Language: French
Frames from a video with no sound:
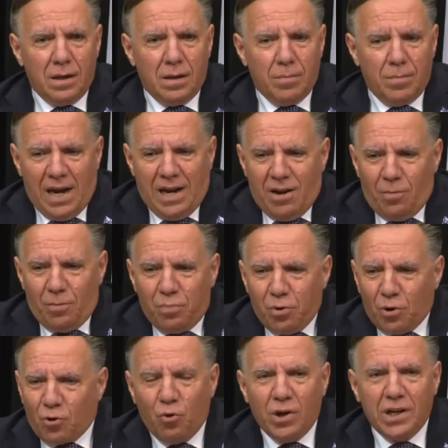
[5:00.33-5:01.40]
ben
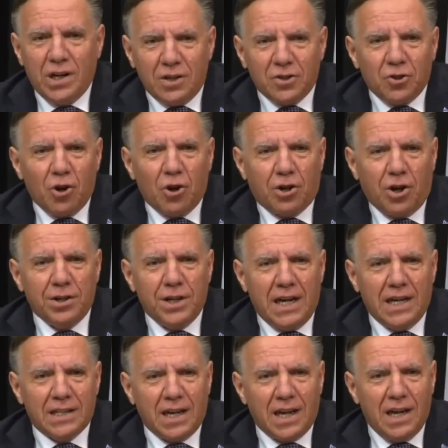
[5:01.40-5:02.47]
pourquoi je
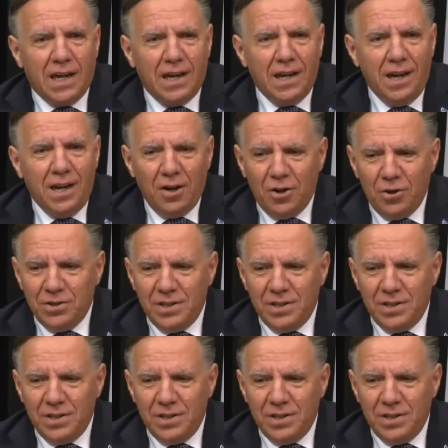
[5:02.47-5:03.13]
reconnaîtrais une